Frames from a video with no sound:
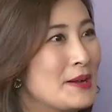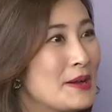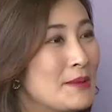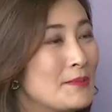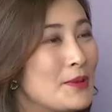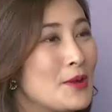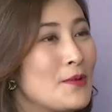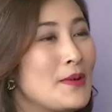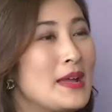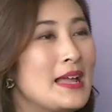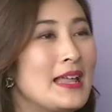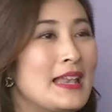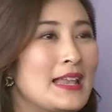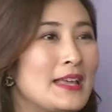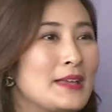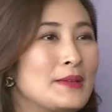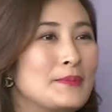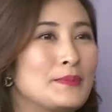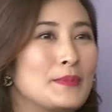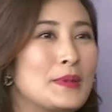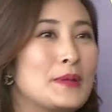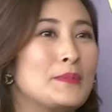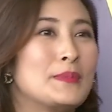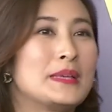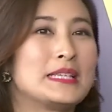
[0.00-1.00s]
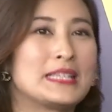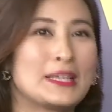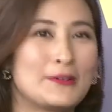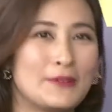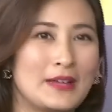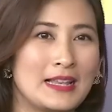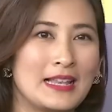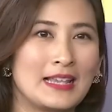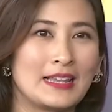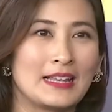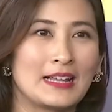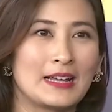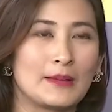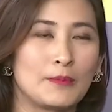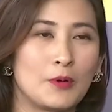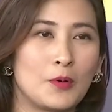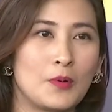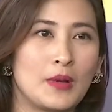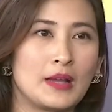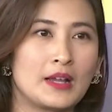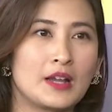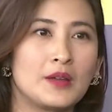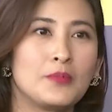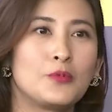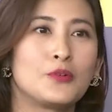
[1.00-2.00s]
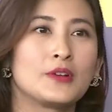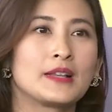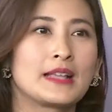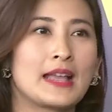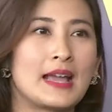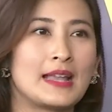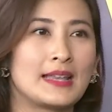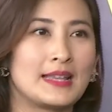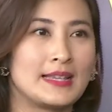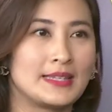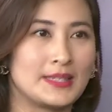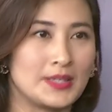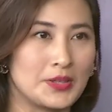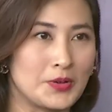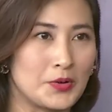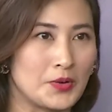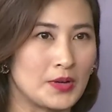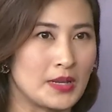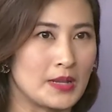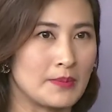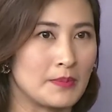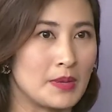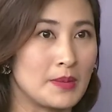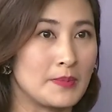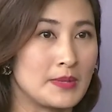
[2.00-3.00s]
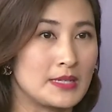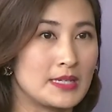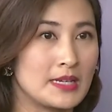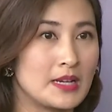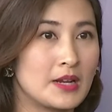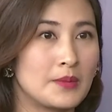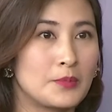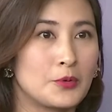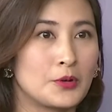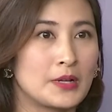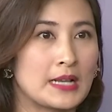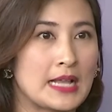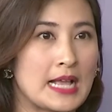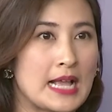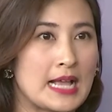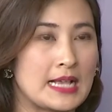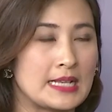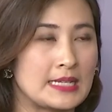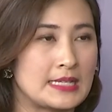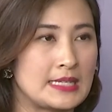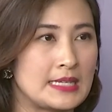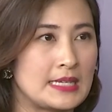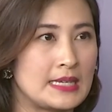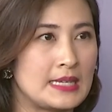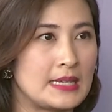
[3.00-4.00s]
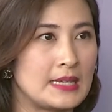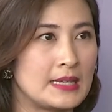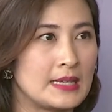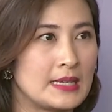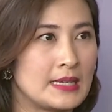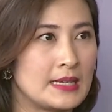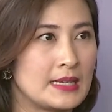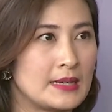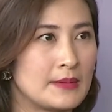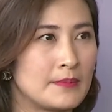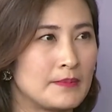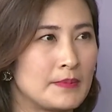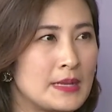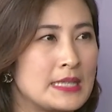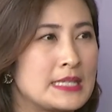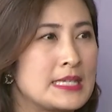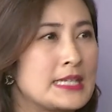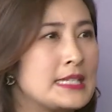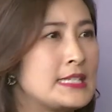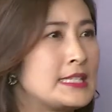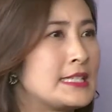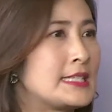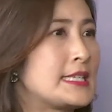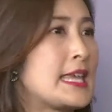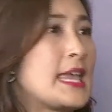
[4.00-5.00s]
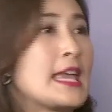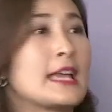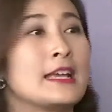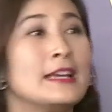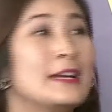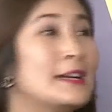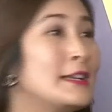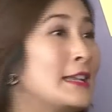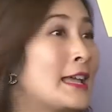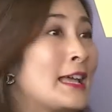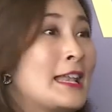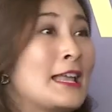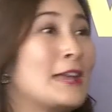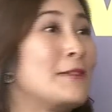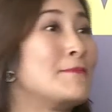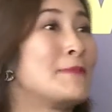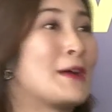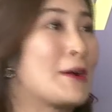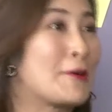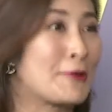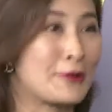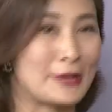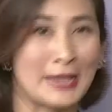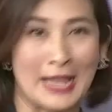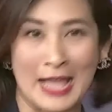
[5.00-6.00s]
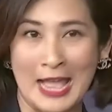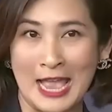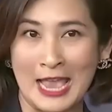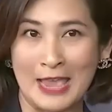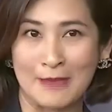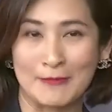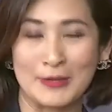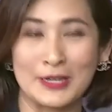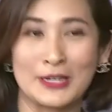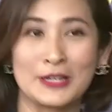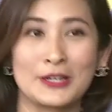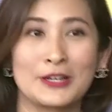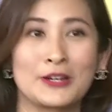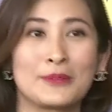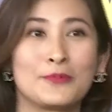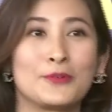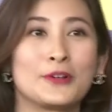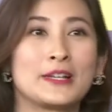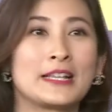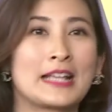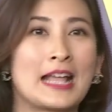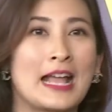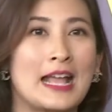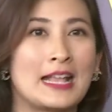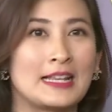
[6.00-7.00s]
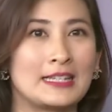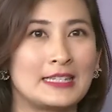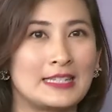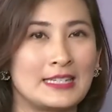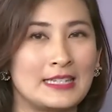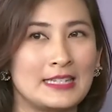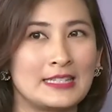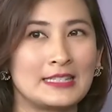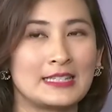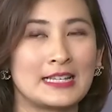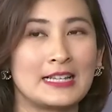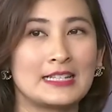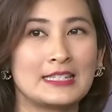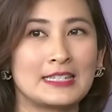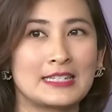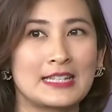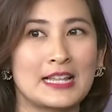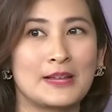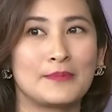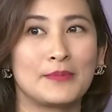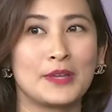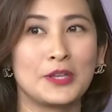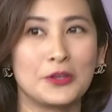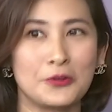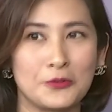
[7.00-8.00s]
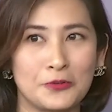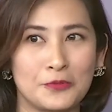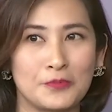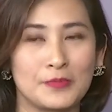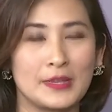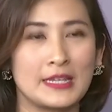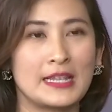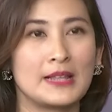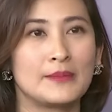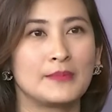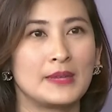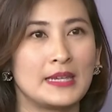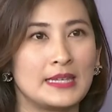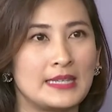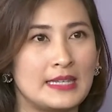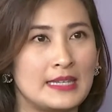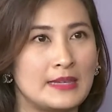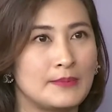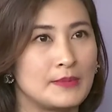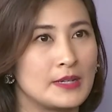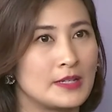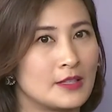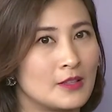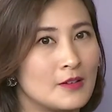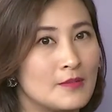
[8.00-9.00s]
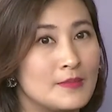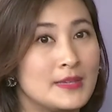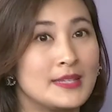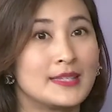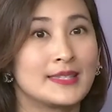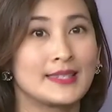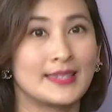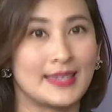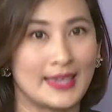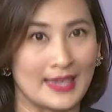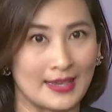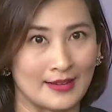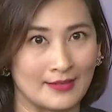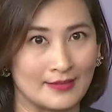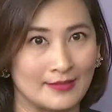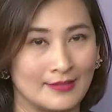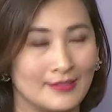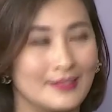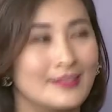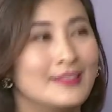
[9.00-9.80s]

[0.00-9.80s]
เพราะว่าอะไรมันไม่ใช่ว่าอะไรหรอกค่ะเพราะว่ากระบวนการ ไอ ซี โอ เนี่ยมันไม่ใช่กระบวนการที่มันจะเสกเงินอะไรมาก็ได้มันคือกระบวนการที่ถ้าจะทำให้คุ้มและทำให้ดีมันต้องมีสเกล